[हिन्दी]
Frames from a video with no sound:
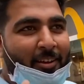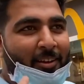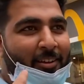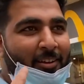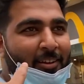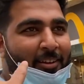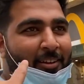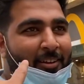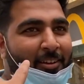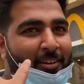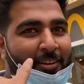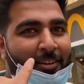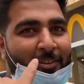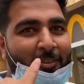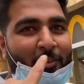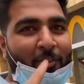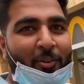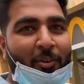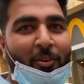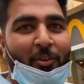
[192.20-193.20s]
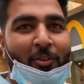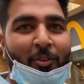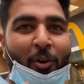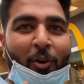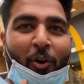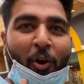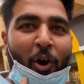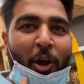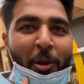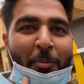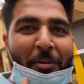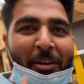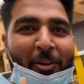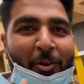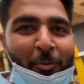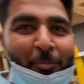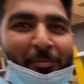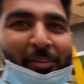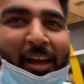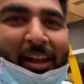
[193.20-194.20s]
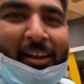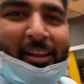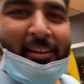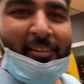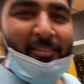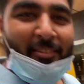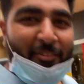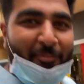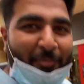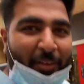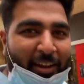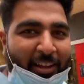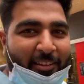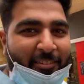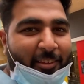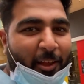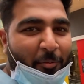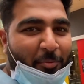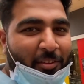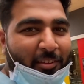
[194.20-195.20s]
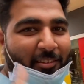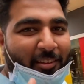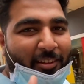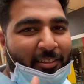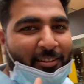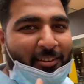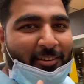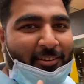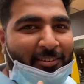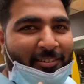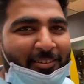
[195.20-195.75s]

तो किधर तो मुस्तफा तो कोई भी घूमता नहीं सब मेरे हिसाब से चलते, चलते